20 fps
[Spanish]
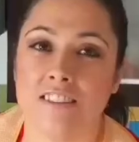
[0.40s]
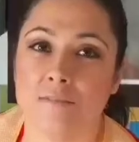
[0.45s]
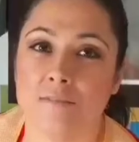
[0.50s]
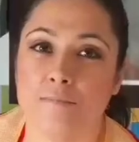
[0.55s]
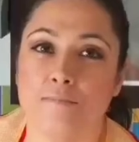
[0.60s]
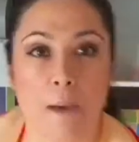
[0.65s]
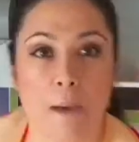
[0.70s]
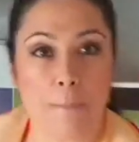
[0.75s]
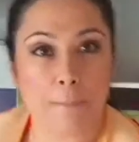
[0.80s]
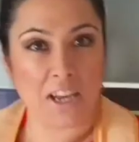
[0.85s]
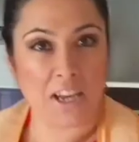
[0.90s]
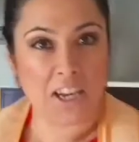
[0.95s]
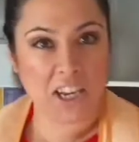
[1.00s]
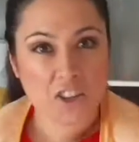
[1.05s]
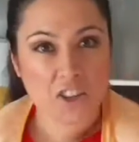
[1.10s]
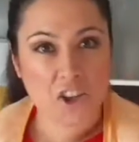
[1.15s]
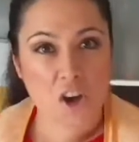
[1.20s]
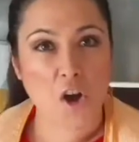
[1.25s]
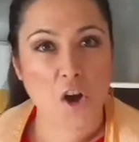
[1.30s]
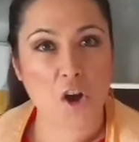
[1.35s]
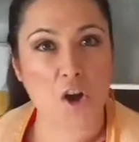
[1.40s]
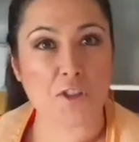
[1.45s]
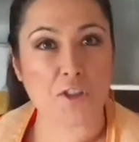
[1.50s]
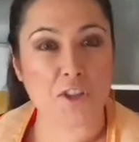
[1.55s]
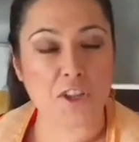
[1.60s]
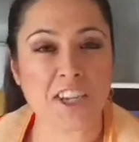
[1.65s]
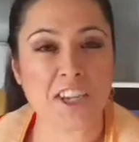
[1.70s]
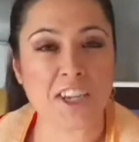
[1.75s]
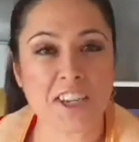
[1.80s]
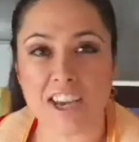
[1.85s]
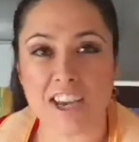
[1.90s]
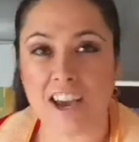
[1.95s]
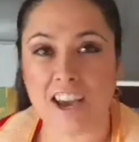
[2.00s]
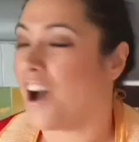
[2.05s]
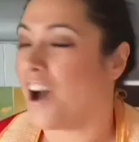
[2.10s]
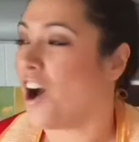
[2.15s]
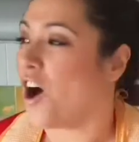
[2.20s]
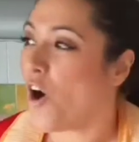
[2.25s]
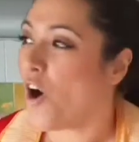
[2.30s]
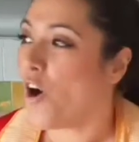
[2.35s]
Bienvenidos cocinillas,
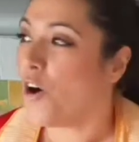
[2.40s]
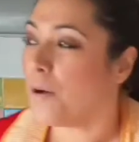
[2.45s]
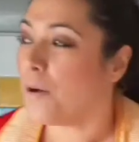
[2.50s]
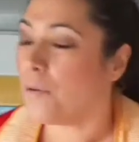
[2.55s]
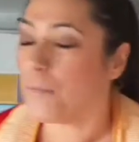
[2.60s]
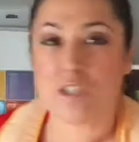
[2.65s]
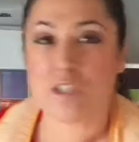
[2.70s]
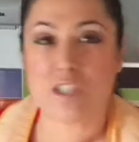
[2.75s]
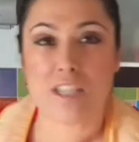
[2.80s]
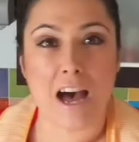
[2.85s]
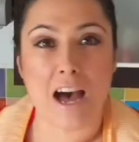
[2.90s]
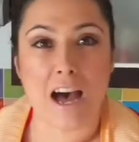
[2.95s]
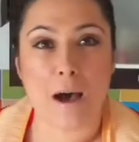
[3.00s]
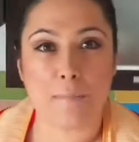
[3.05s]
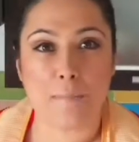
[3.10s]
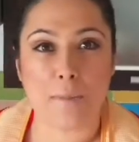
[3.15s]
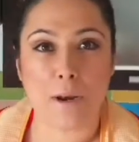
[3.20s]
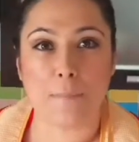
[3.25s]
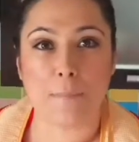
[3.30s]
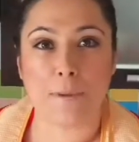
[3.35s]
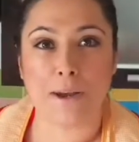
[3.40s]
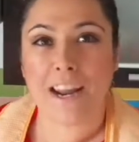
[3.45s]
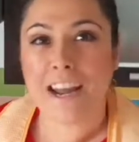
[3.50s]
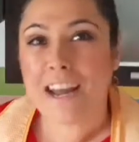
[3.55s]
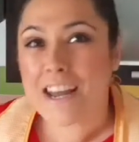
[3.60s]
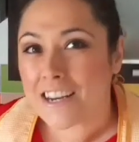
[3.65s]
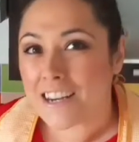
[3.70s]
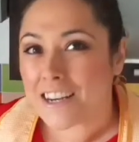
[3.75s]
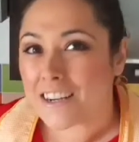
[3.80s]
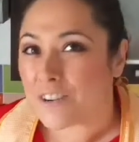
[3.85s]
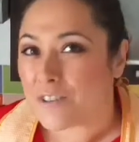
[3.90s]
hoy vamos a preparar